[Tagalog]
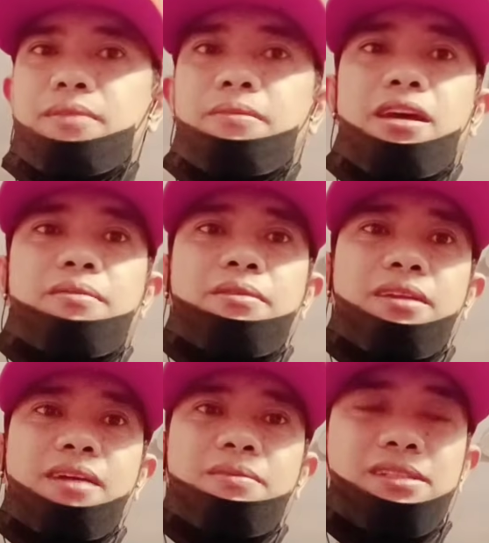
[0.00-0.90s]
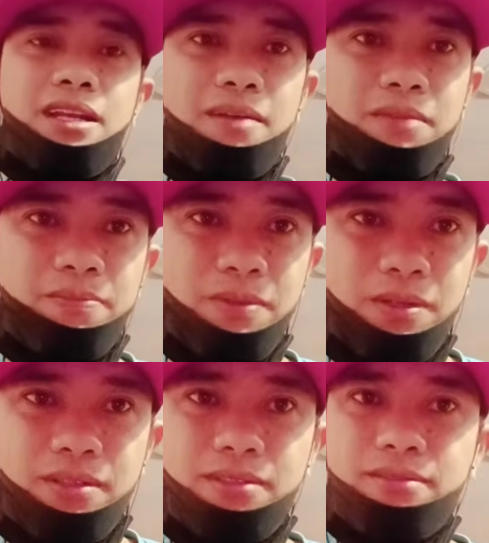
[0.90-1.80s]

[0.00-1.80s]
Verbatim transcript: maraming maraming salamat po